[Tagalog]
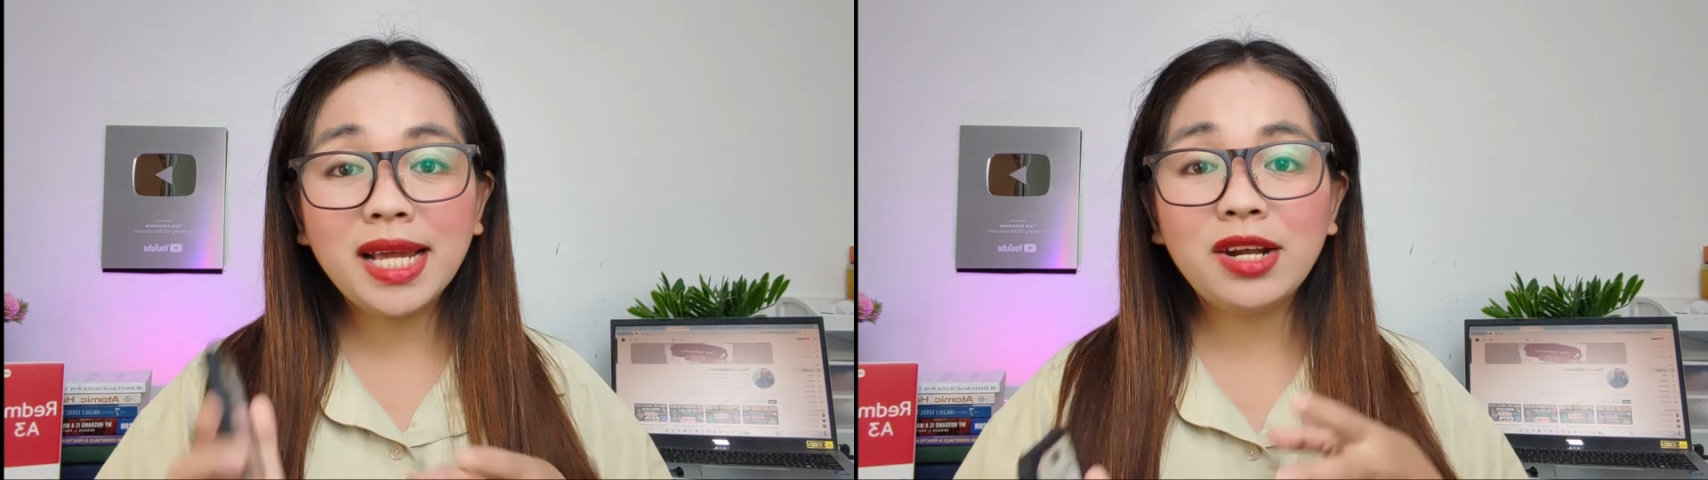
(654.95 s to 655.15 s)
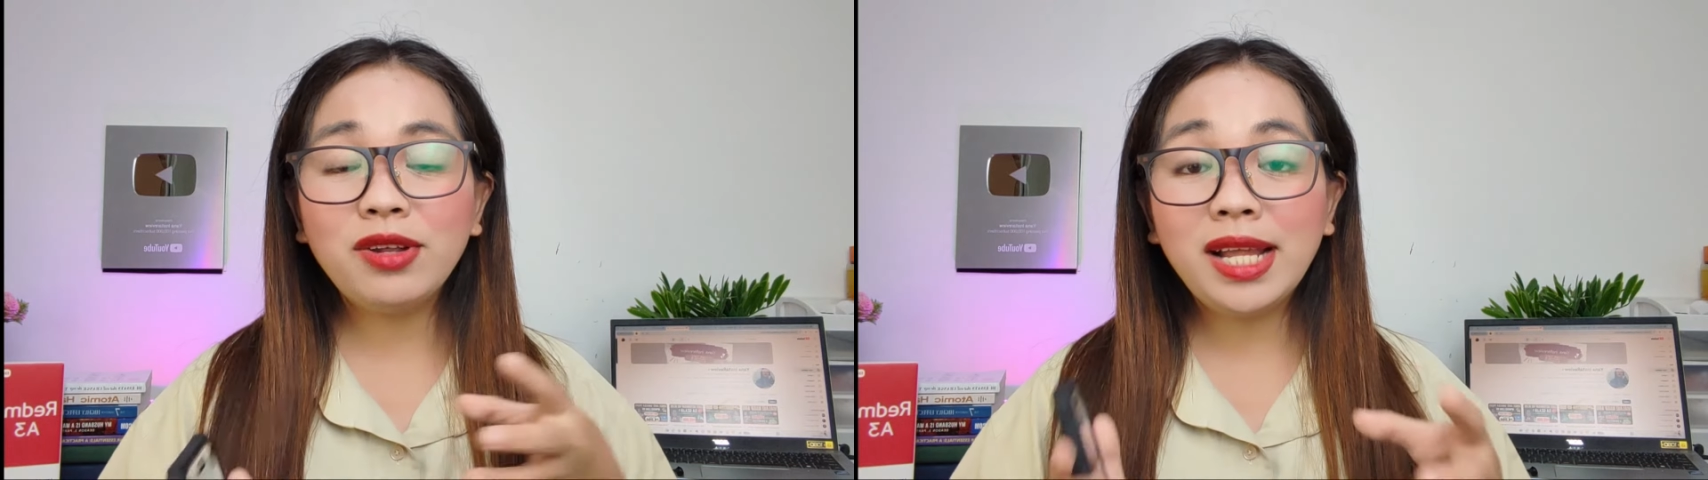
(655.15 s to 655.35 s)

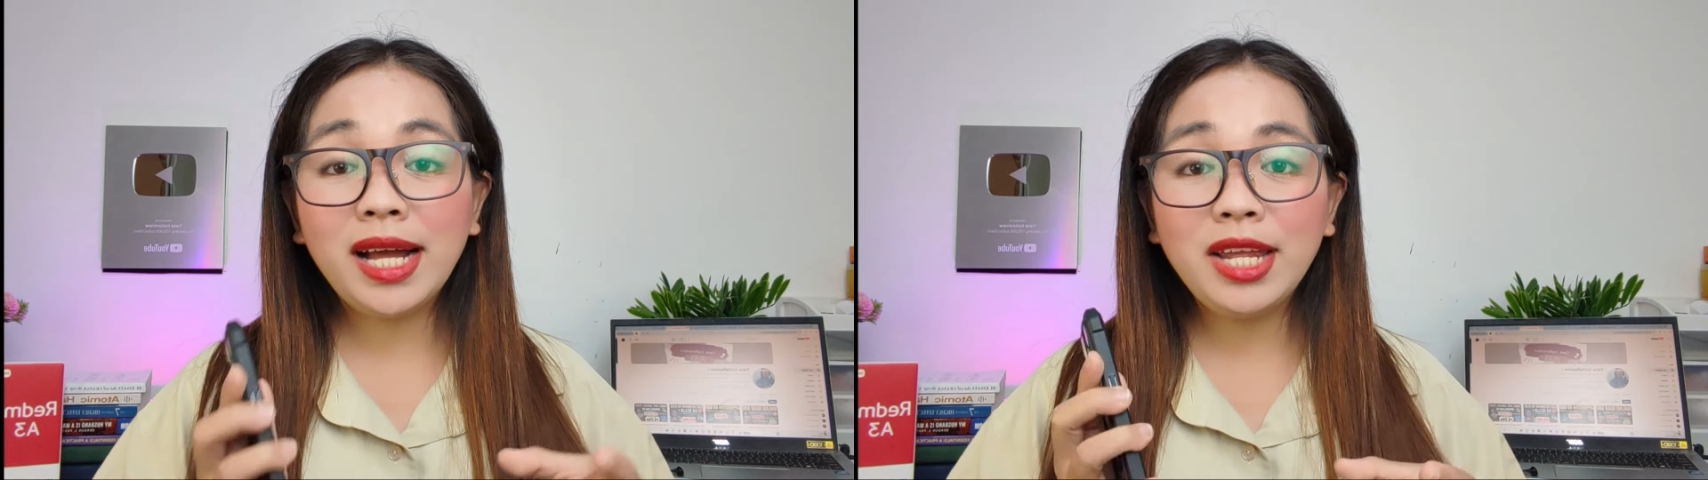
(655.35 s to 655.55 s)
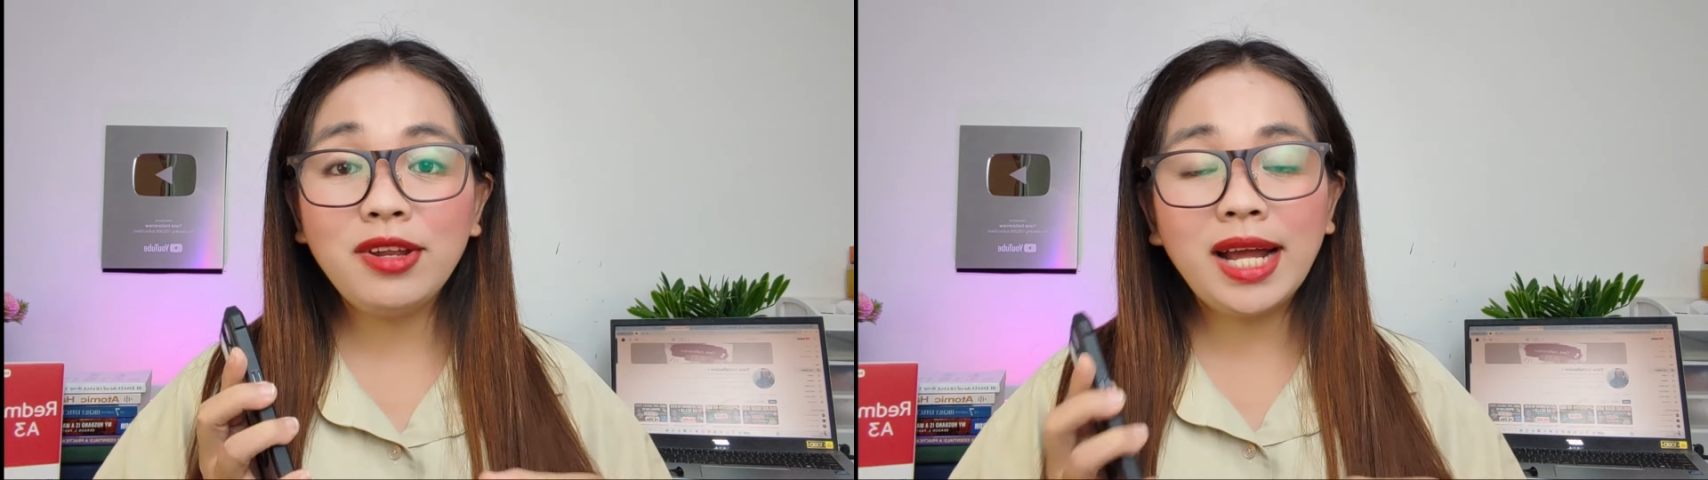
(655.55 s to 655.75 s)
nagkaroon lang
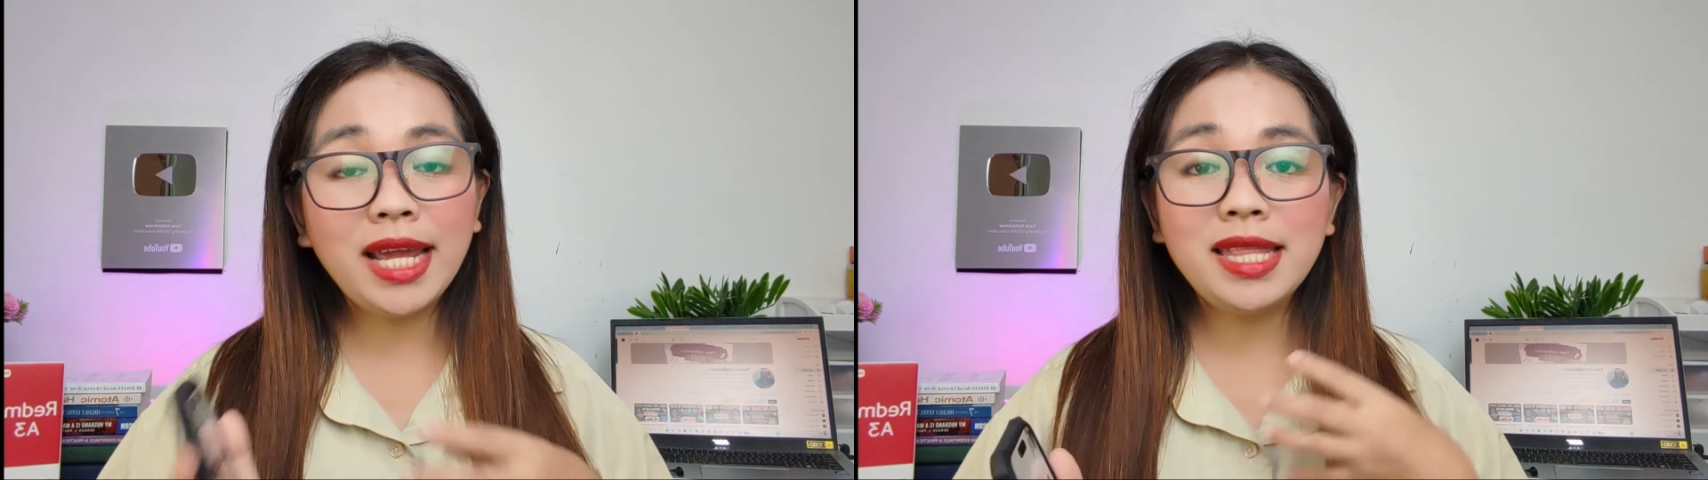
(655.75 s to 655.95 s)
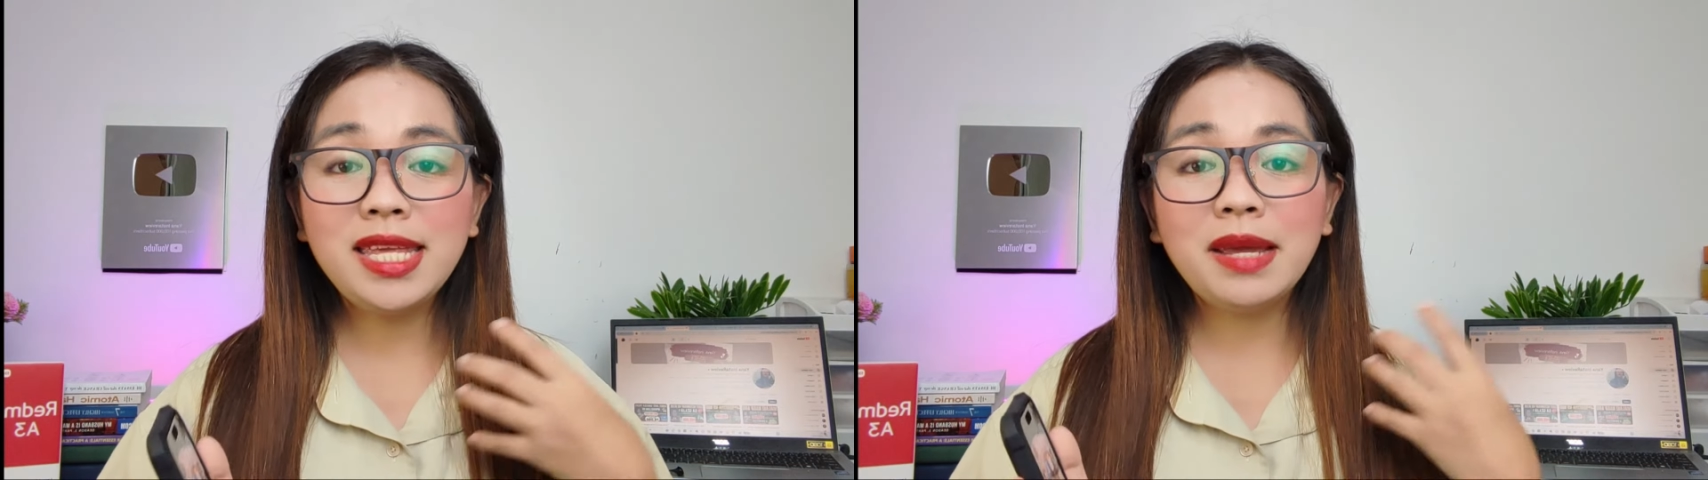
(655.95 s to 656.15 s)
kayo ng
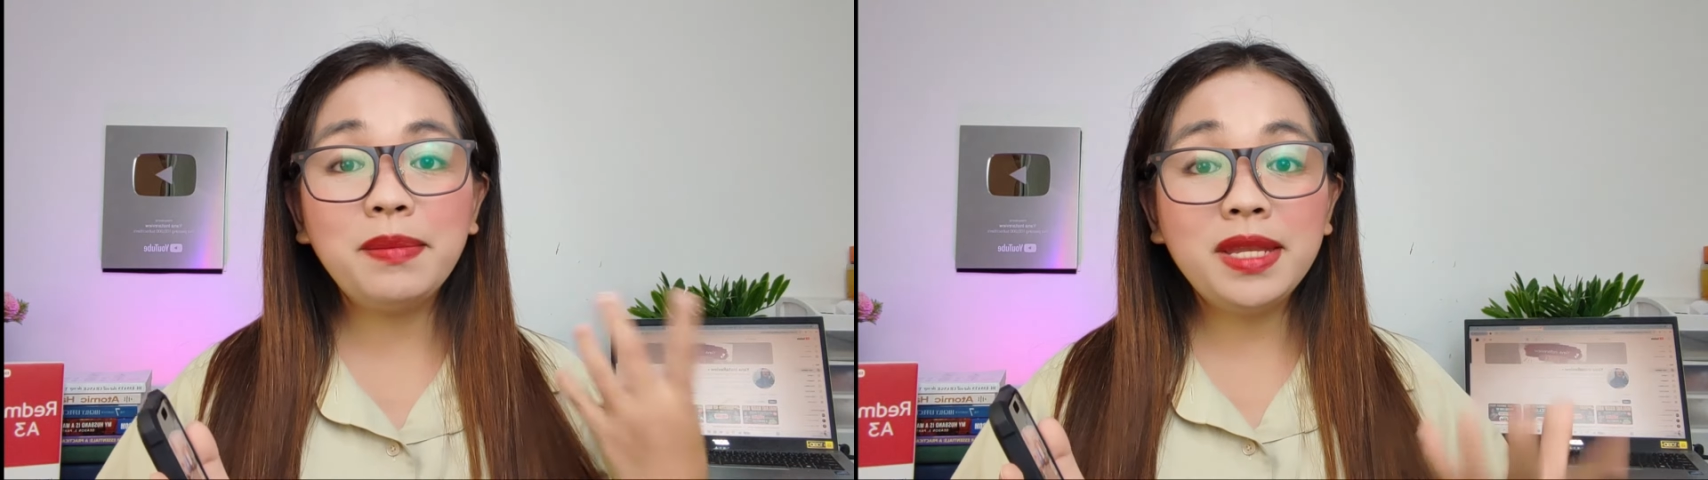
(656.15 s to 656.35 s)
idea,